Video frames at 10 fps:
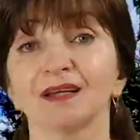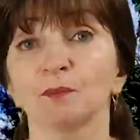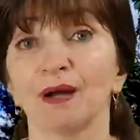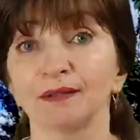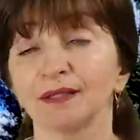
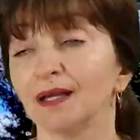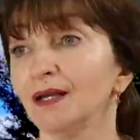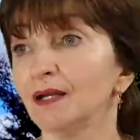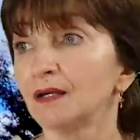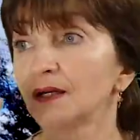herbatkę
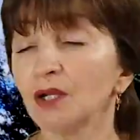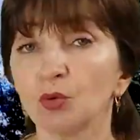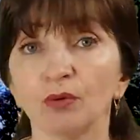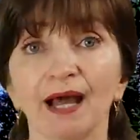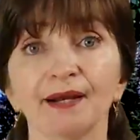
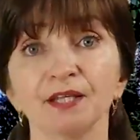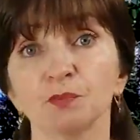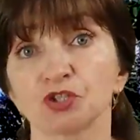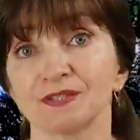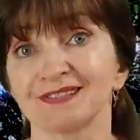
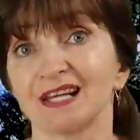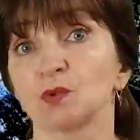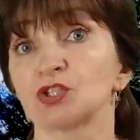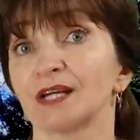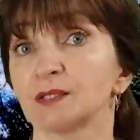regularnie przez
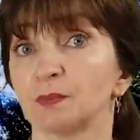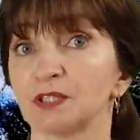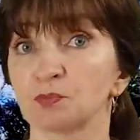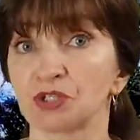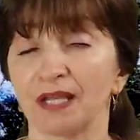cały czas
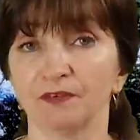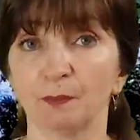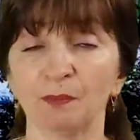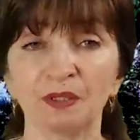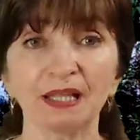bez przerwy.
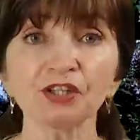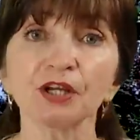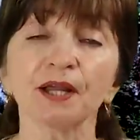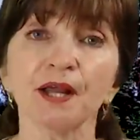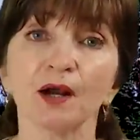
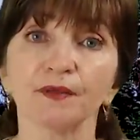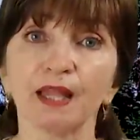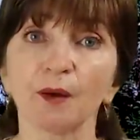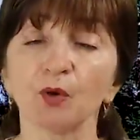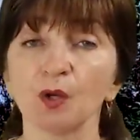Pamiętacie,
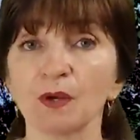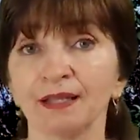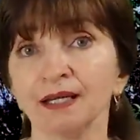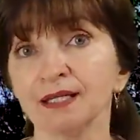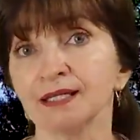na moim
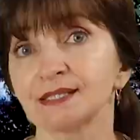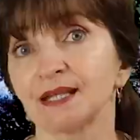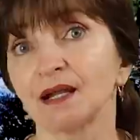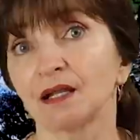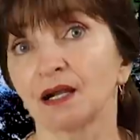kanale jest
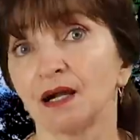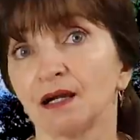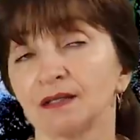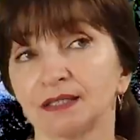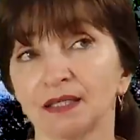
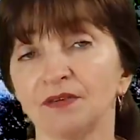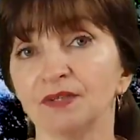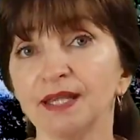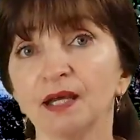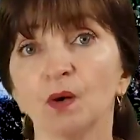taka, takie
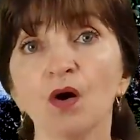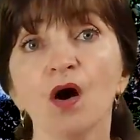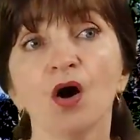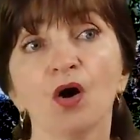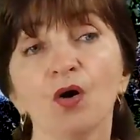wideo
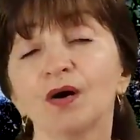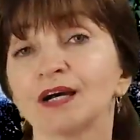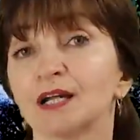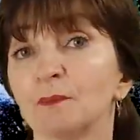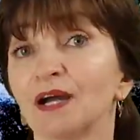o
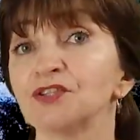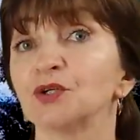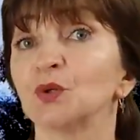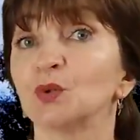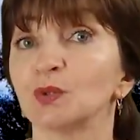
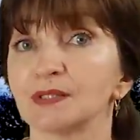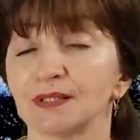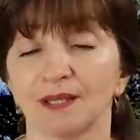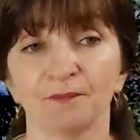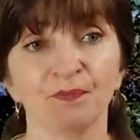herbacie
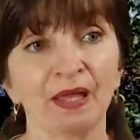górskiej.